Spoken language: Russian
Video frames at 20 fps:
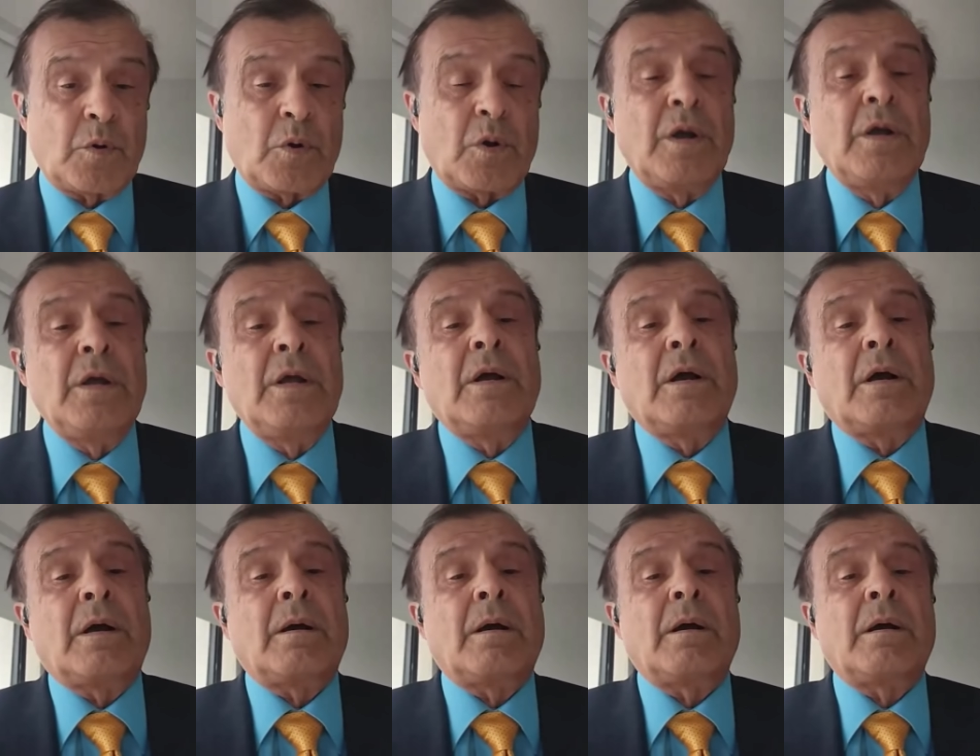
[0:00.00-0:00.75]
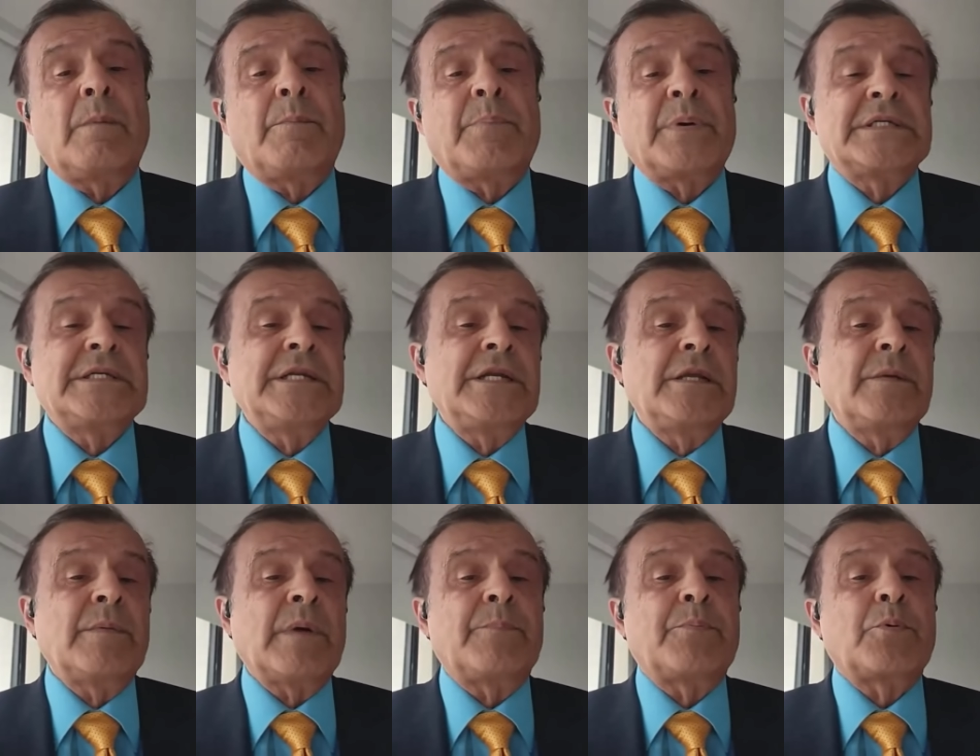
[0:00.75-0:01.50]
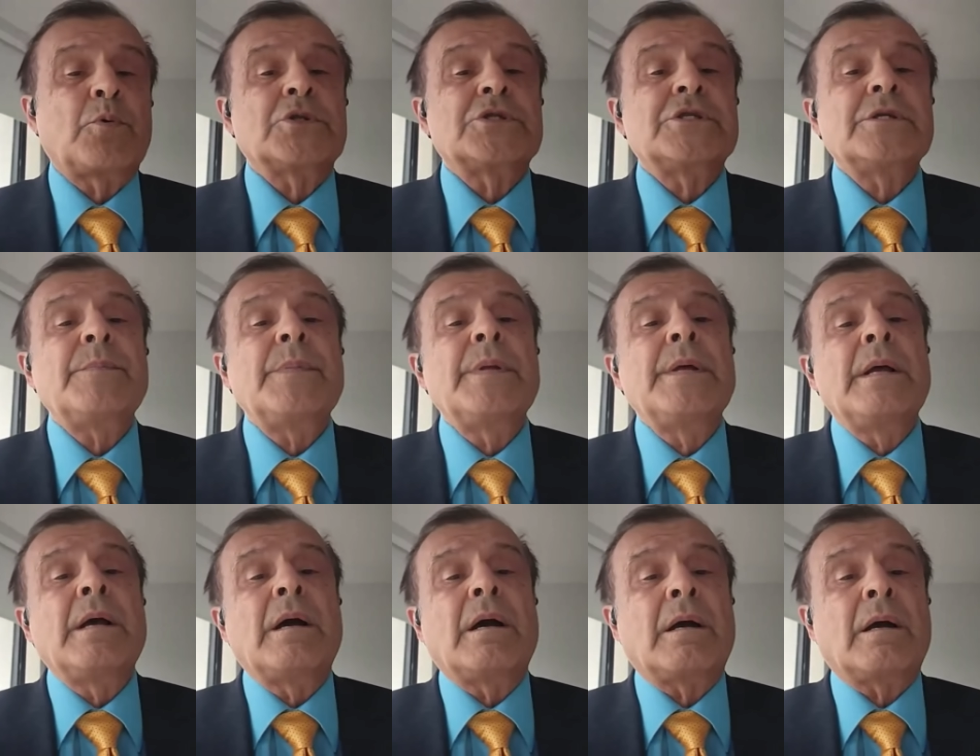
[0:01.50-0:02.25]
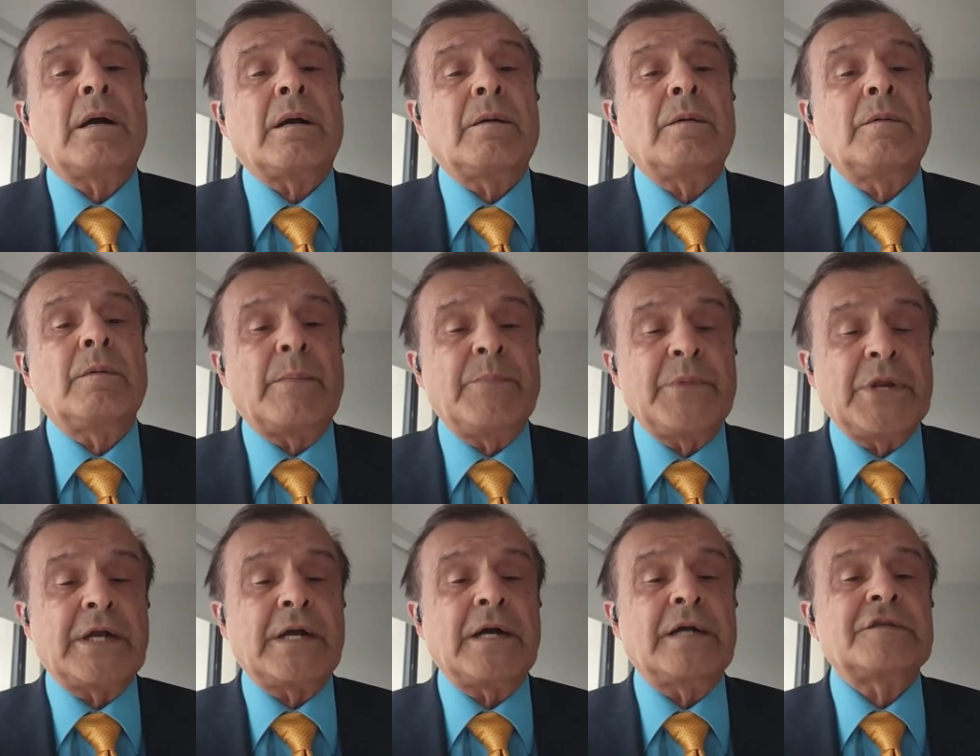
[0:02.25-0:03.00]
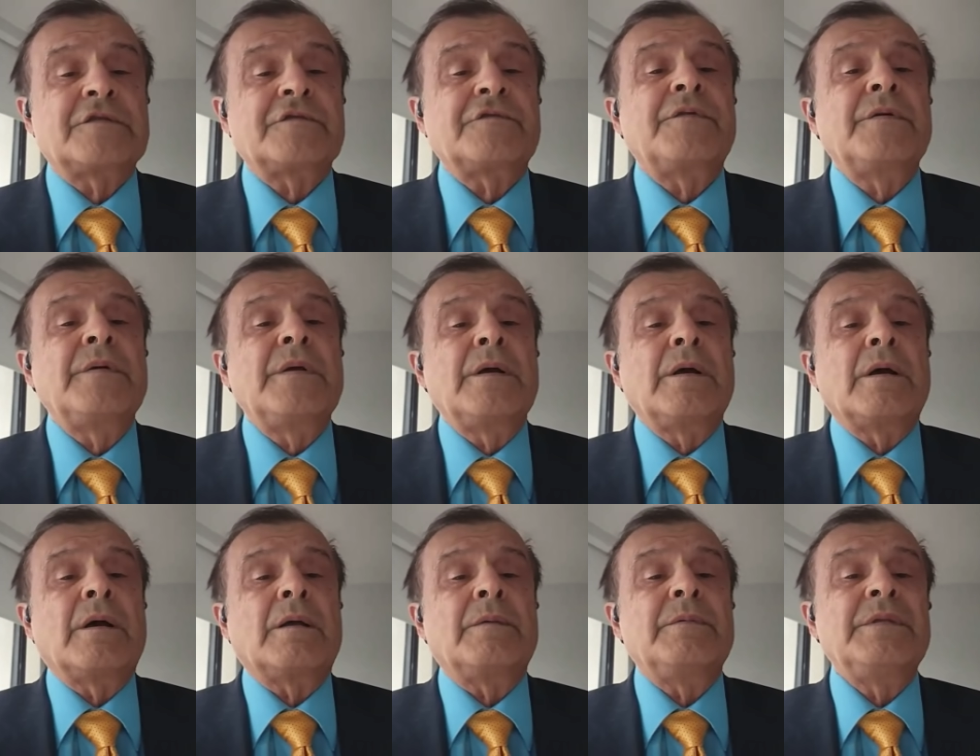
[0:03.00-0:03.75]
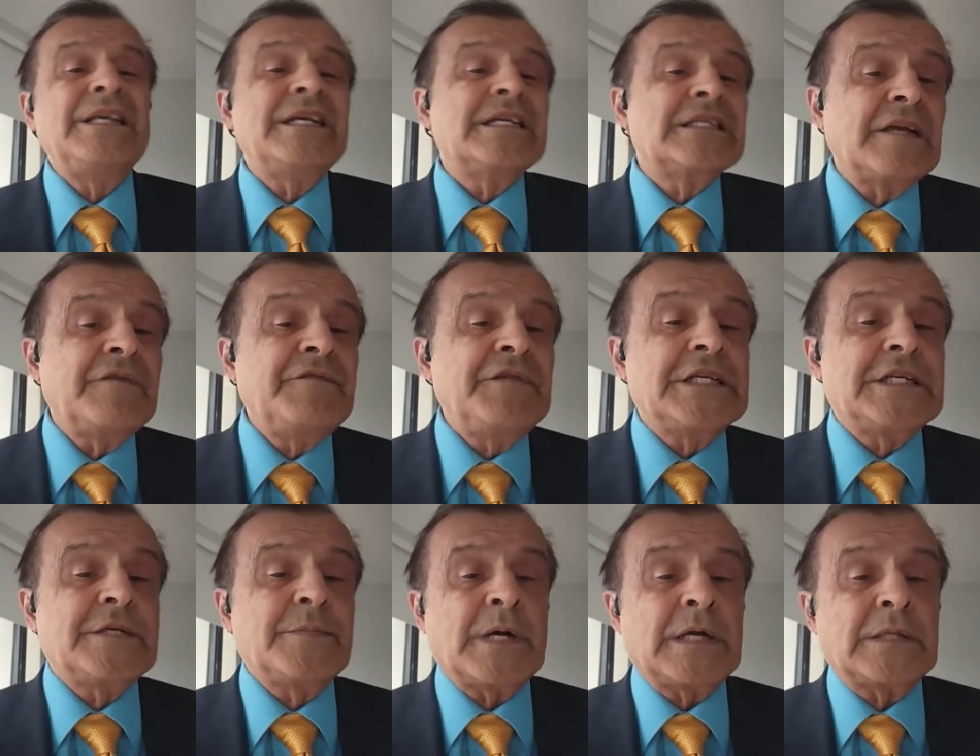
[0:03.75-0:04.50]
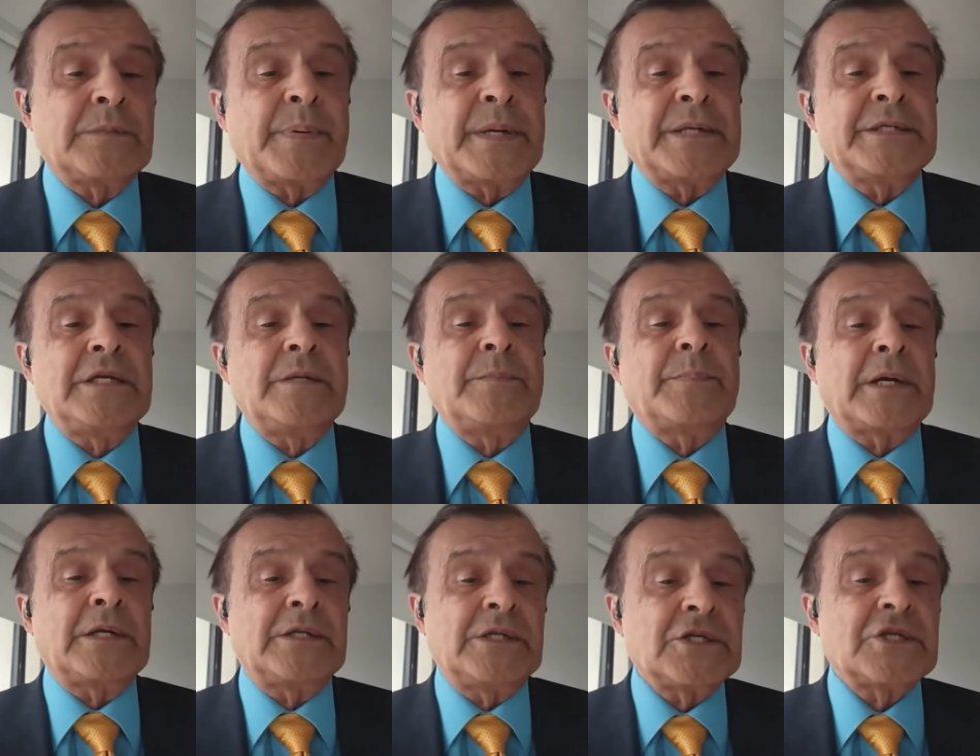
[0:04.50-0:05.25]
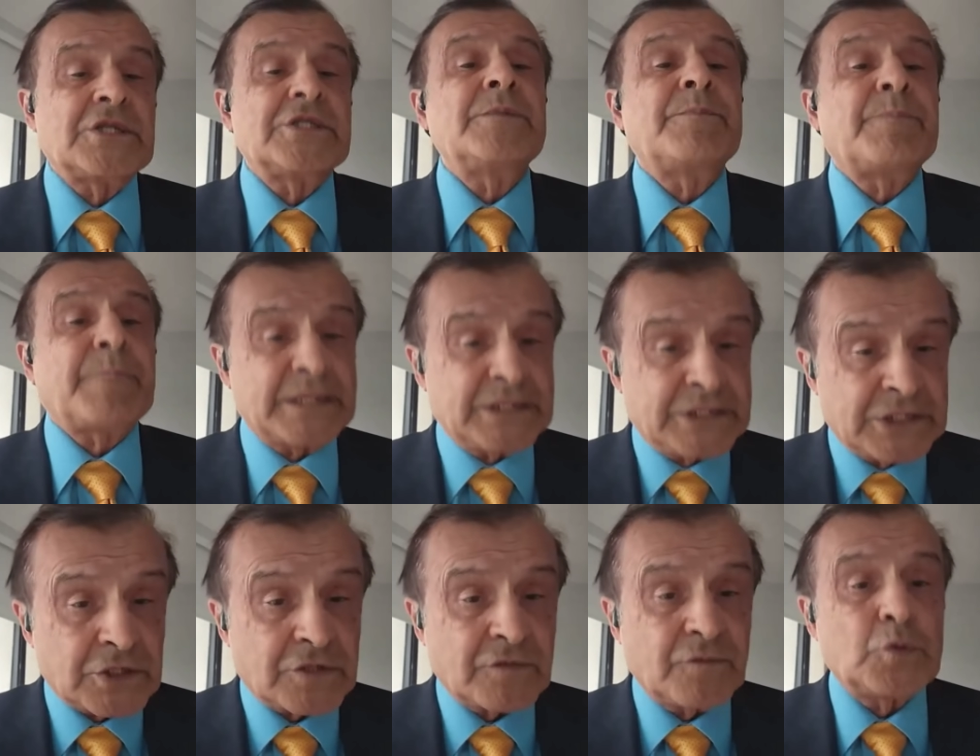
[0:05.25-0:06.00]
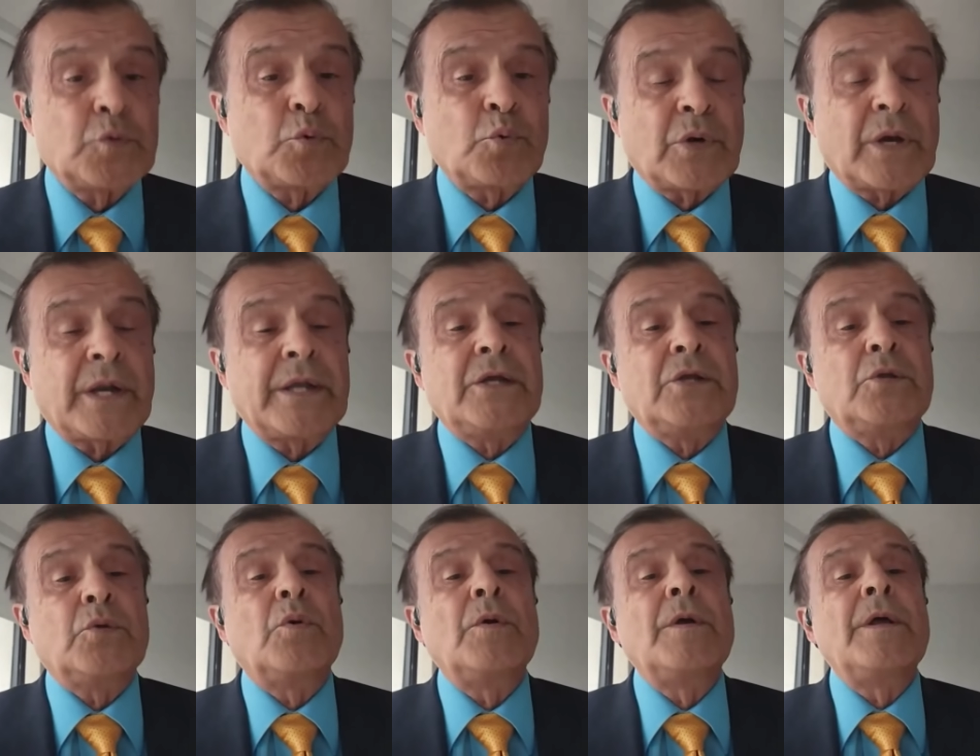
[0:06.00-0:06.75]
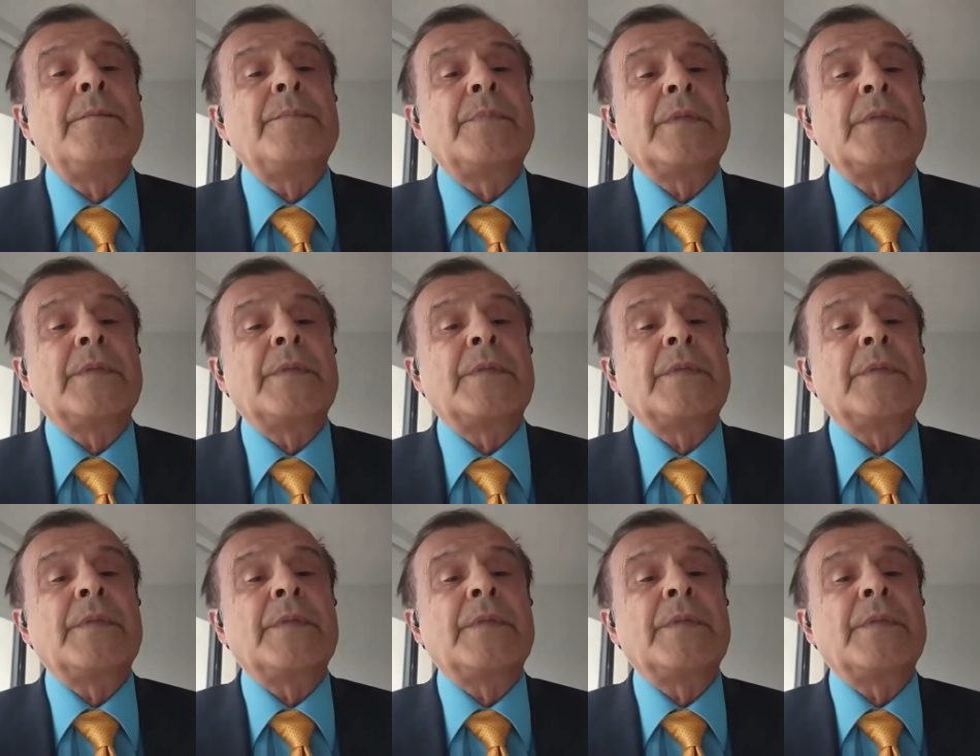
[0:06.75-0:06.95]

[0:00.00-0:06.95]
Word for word: по а, последним опросам а, американцев э, независимо от партийной принадлежности поддерживают Украину.